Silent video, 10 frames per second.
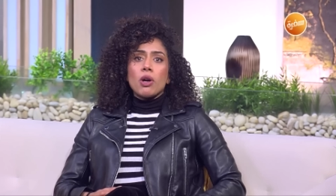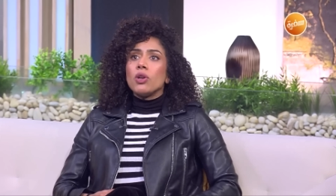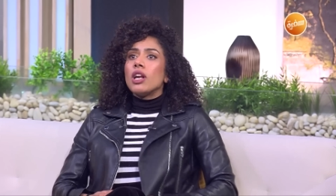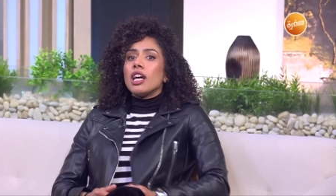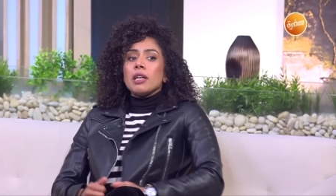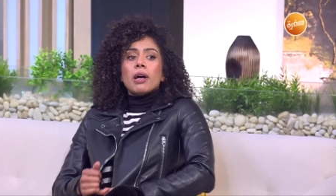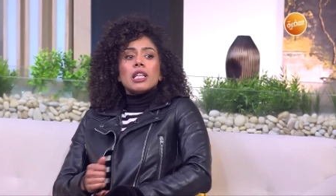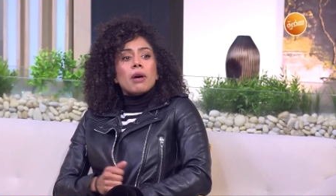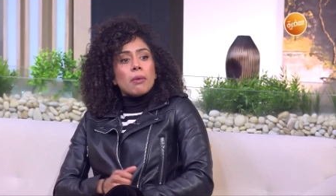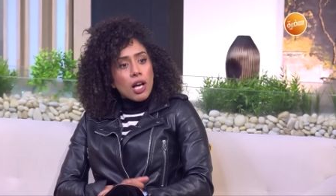اقول لا يبقى انا
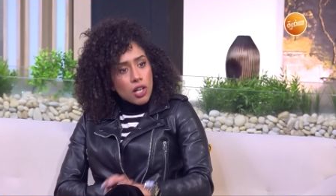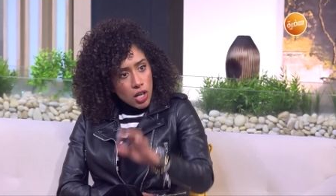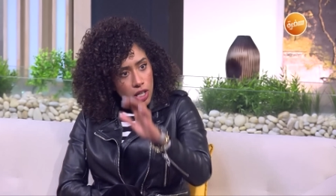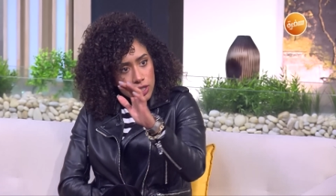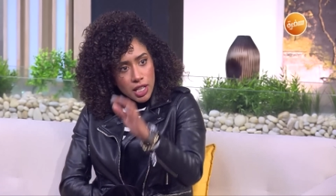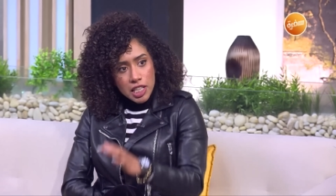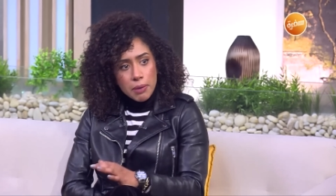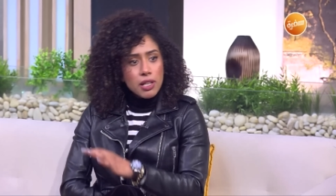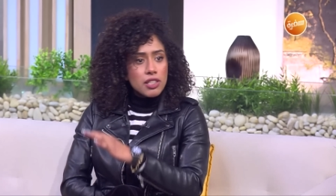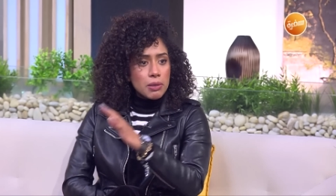بعمل حاجه غلط
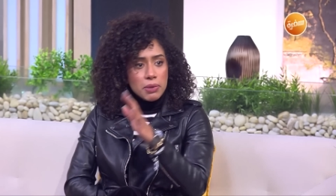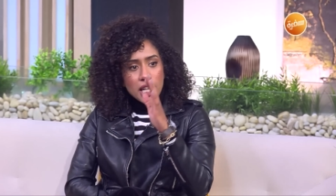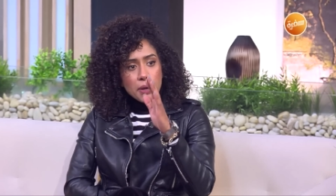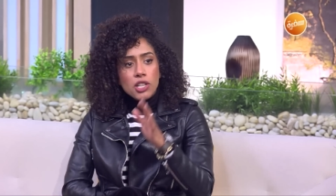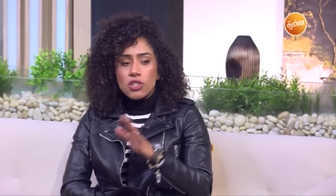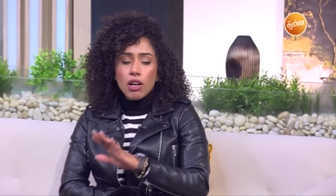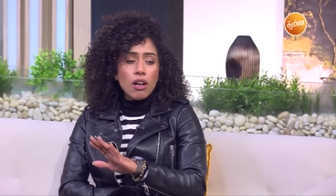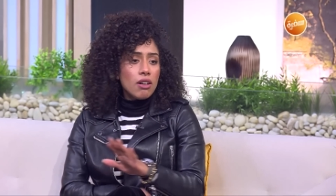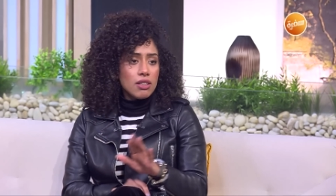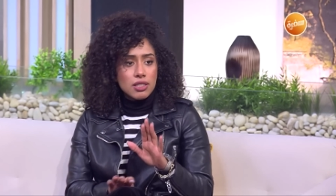يبقى الدايت بتاعي واحد
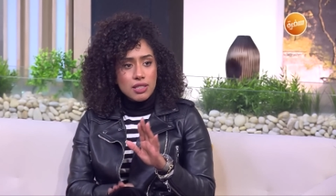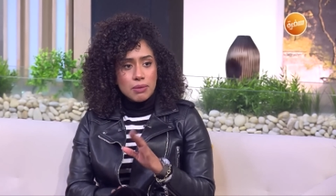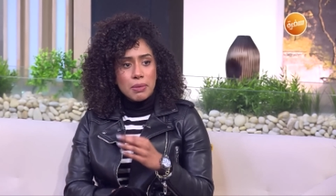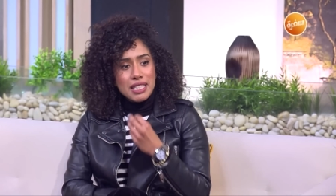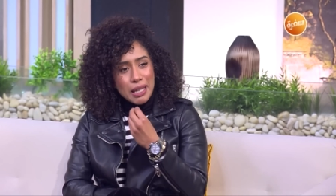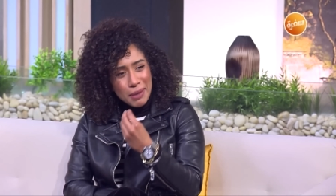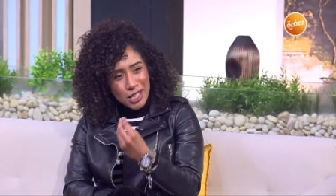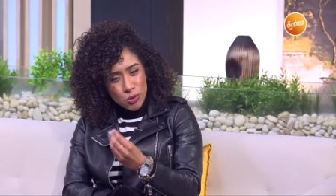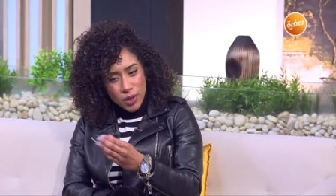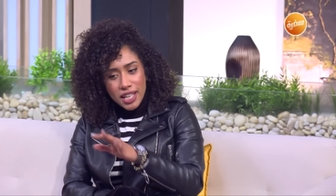خالص بس كملي
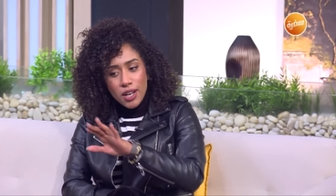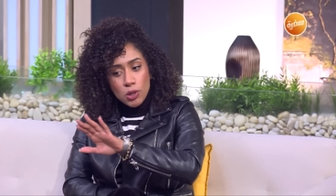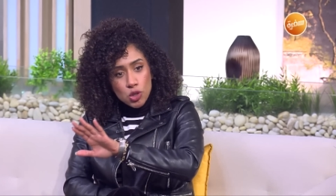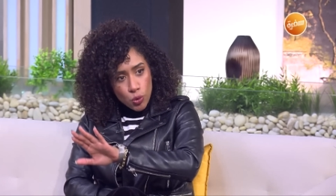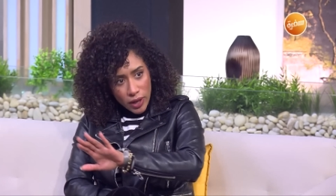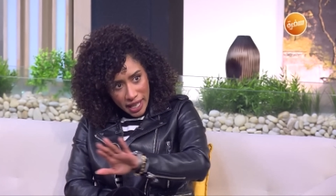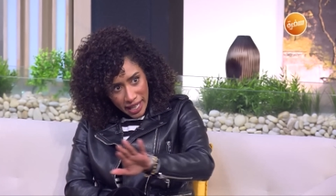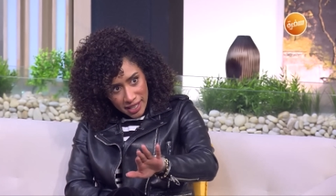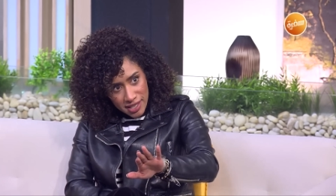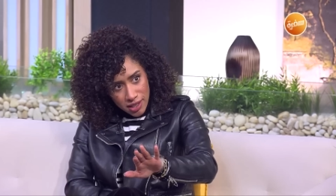شويه شويه
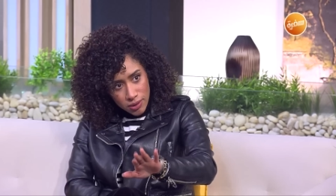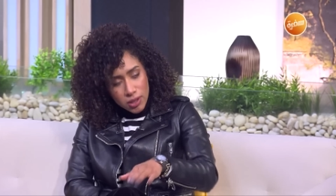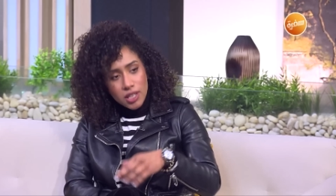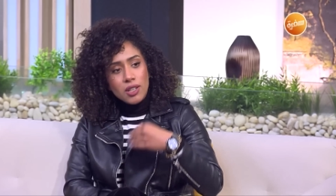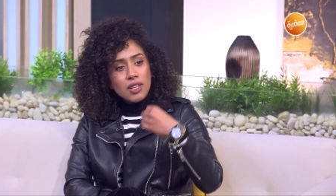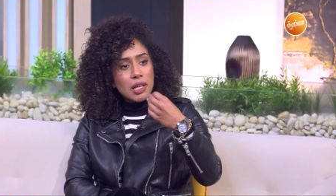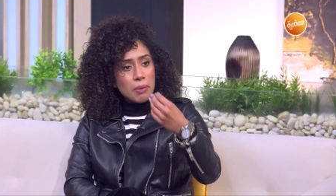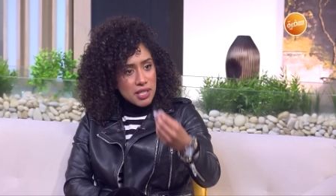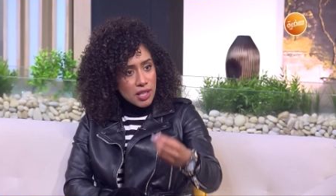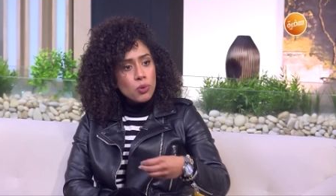هينزلوا تلاقي
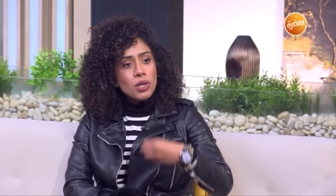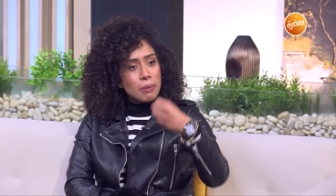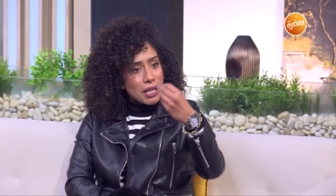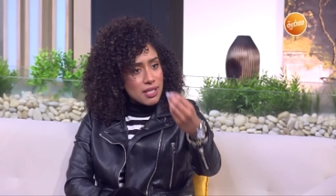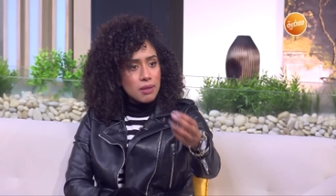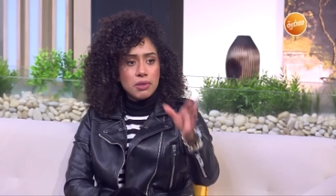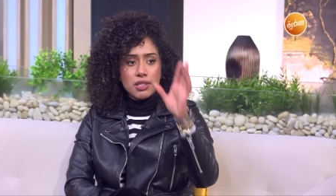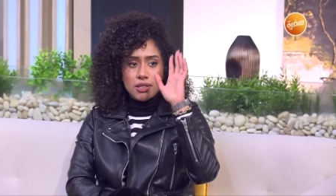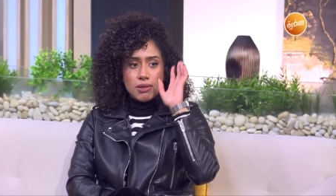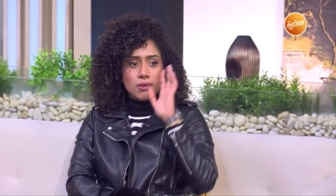الميزان والمقاسات
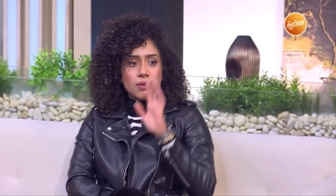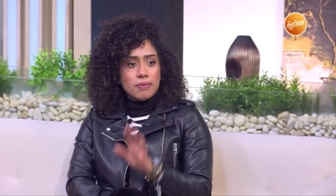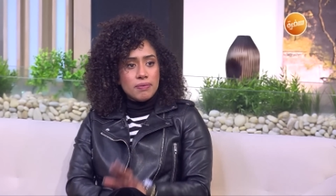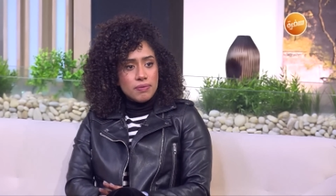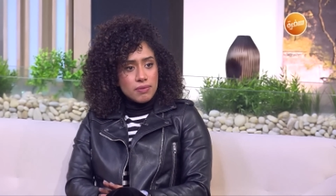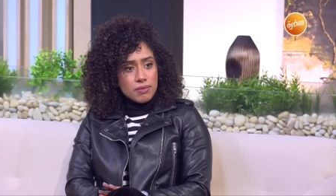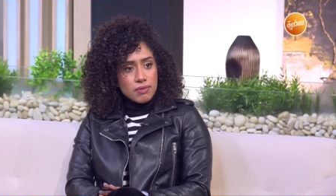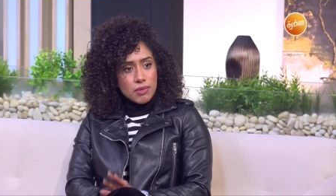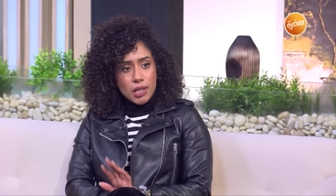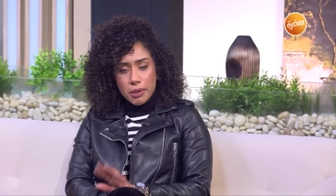بينزلوا ماشي
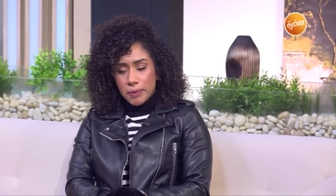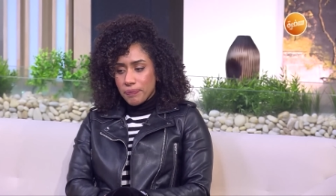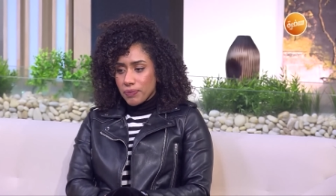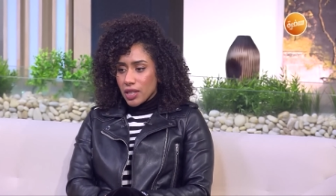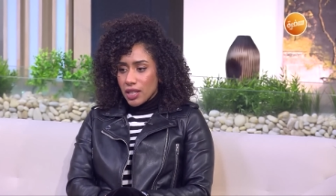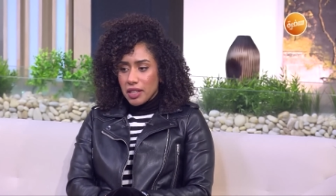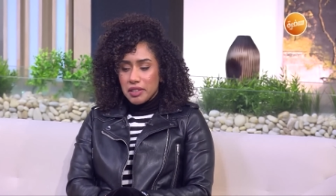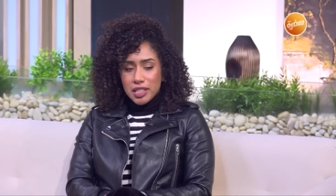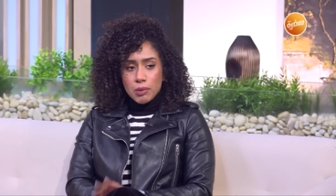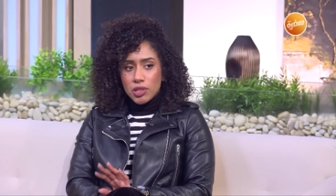تمام ايه
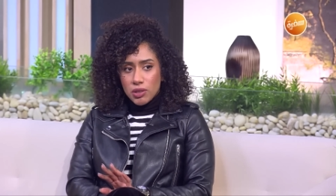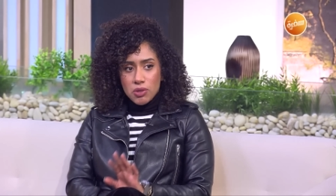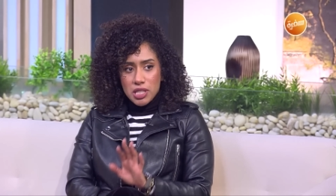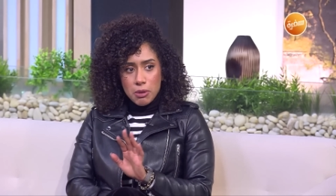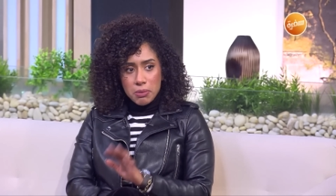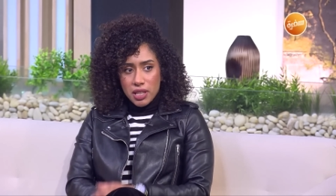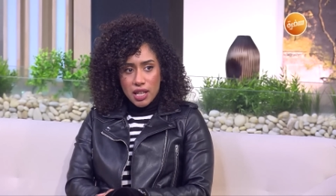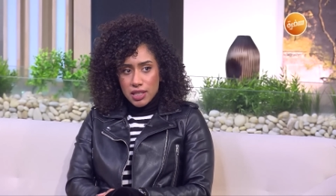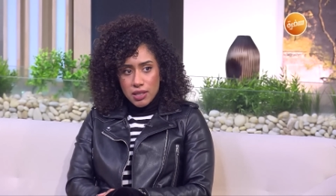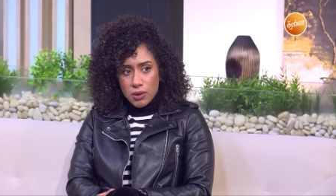تاني ممكن يكون سبب ان
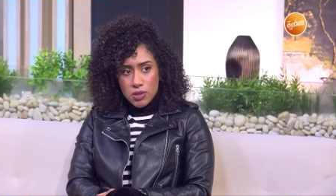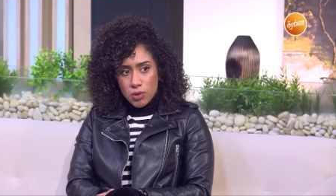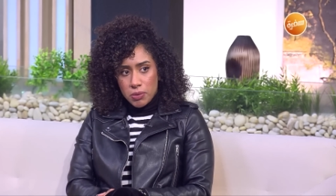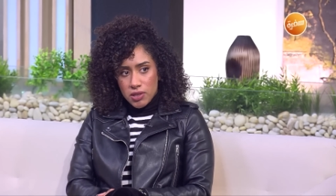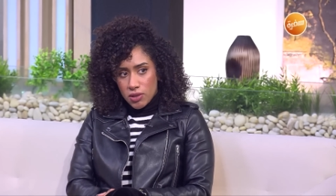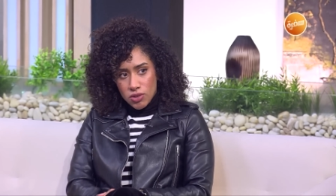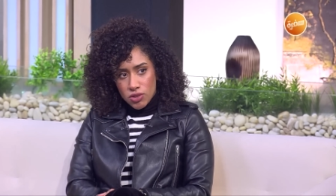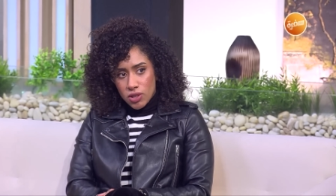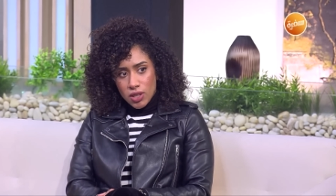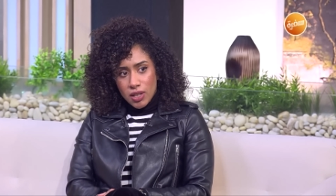حد وزنه ما بينزلش
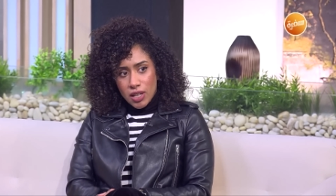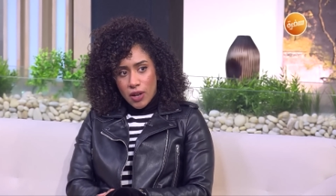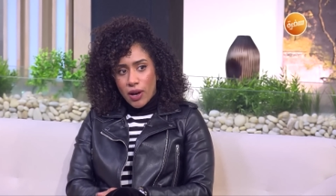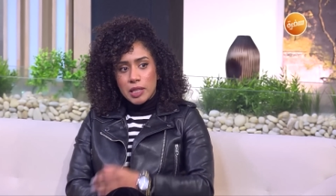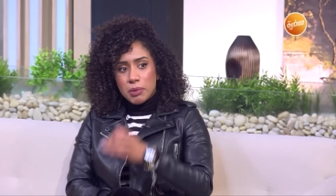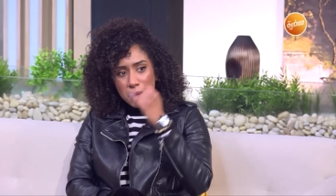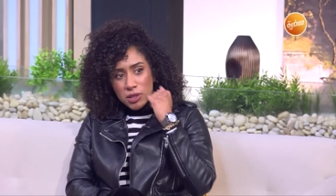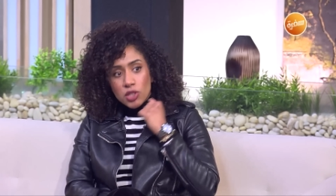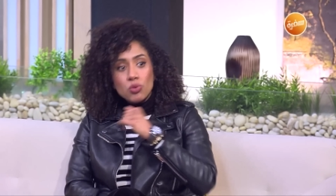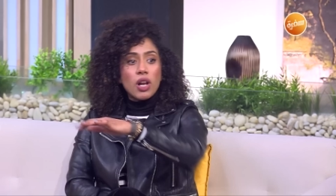لو حد بيعمل
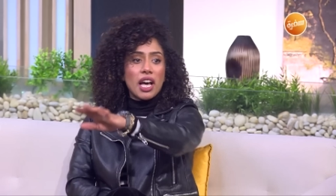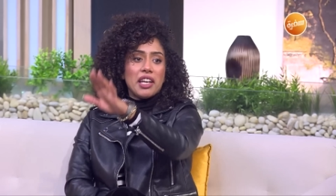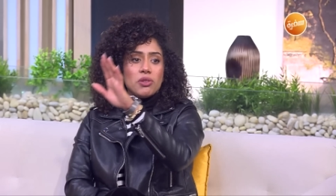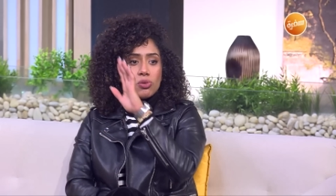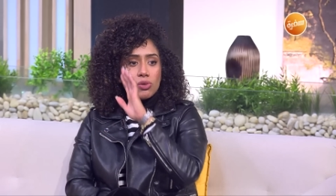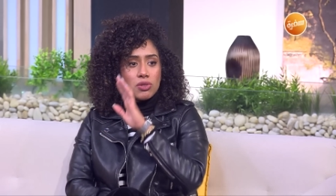دايت طول حياته